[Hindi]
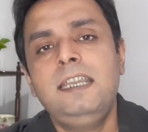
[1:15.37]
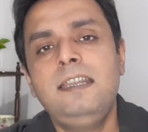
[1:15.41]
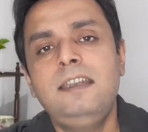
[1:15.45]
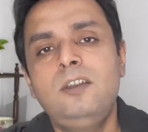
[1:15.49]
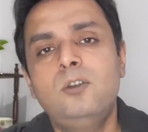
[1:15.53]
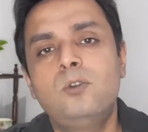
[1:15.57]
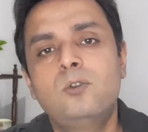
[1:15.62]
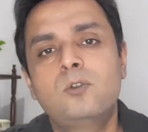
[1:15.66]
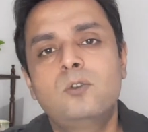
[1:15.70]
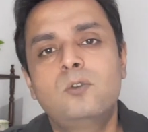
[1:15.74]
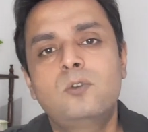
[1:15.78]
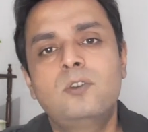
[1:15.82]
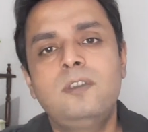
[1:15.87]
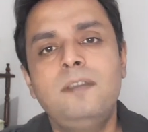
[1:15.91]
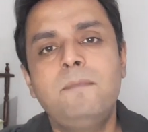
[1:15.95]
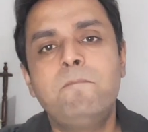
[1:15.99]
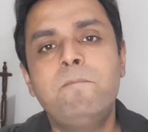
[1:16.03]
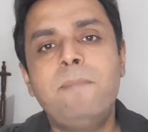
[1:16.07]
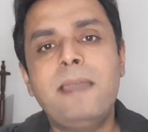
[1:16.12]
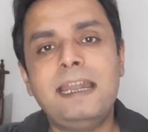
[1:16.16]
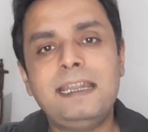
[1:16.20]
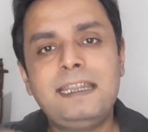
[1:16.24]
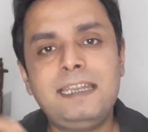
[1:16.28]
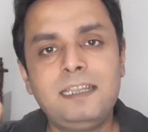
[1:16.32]
इन लोगों की
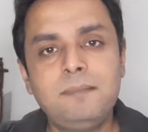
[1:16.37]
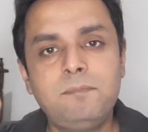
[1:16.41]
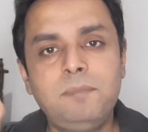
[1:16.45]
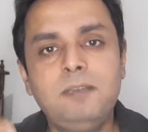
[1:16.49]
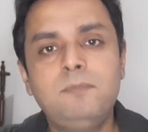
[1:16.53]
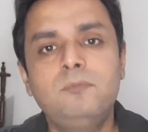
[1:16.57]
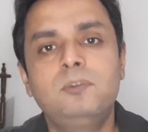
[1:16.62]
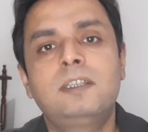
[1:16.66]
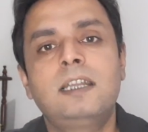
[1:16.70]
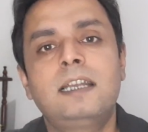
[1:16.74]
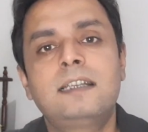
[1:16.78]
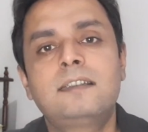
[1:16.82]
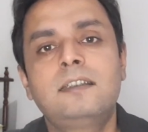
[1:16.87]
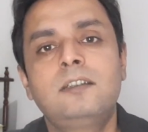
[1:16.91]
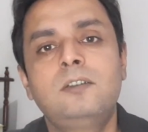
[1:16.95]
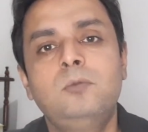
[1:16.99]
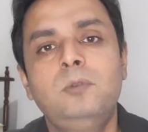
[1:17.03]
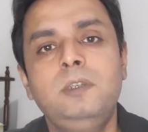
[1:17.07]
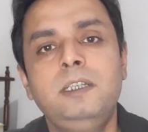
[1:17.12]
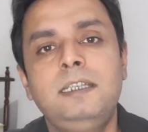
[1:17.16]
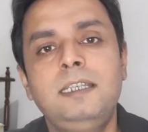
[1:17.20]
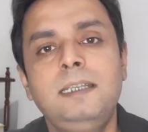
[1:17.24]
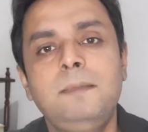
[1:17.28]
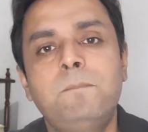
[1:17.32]
बैटिंग भी मुतासर
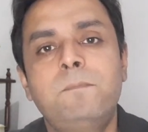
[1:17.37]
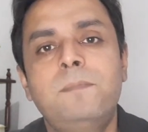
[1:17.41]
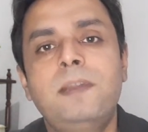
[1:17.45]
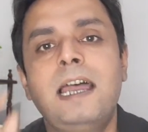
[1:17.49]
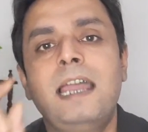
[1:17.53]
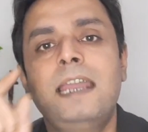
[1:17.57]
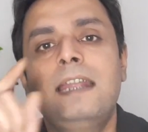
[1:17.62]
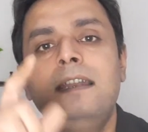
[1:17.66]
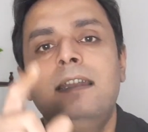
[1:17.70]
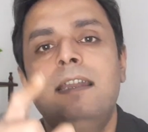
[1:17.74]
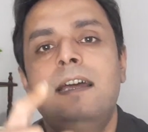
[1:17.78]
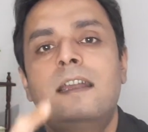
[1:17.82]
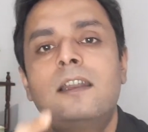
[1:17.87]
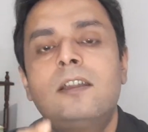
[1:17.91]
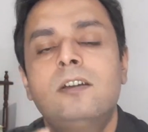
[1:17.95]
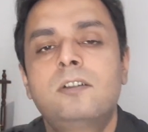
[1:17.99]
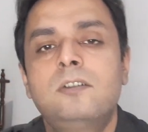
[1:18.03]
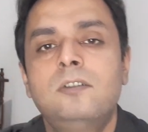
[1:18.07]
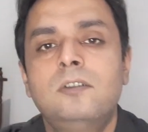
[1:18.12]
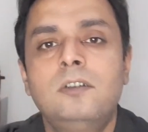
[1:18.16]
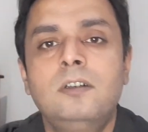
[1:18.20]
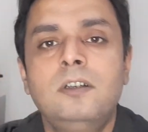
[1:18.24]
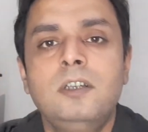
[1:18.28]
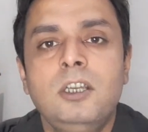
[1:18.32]
हुई थी ब्रायन लारा
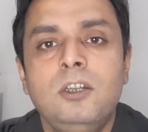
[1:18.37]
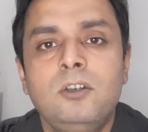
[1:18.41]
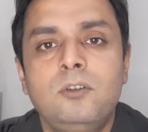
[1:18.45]
को